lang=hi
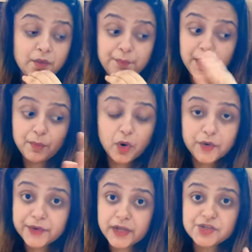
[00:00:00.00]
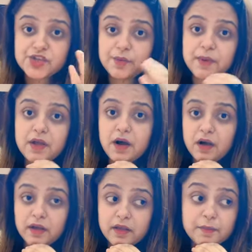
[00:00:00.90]
मैं बहुत टेंशन में आ गई
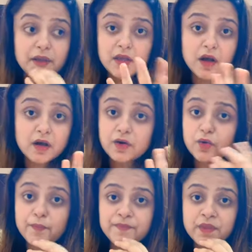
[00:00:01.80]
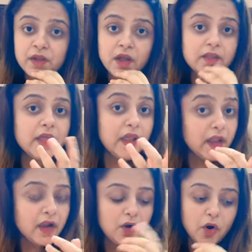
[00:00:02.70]
कि मैं क्या करूँ देन
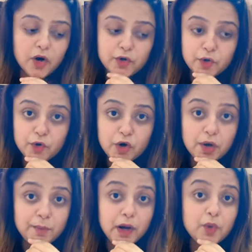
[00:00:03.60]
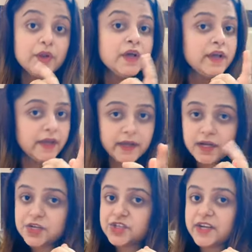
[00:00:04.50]
आई गॉट टू नो अबाउट हेयर
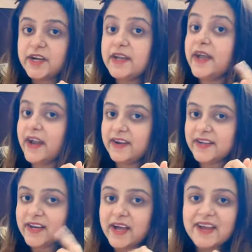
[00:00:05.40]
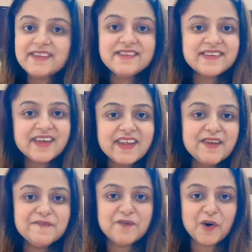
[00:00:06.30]
शील्ड एंटी लाइट क्रीम
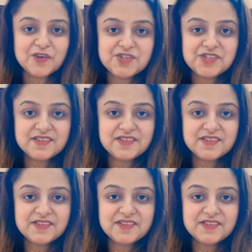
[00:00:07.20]
वॉश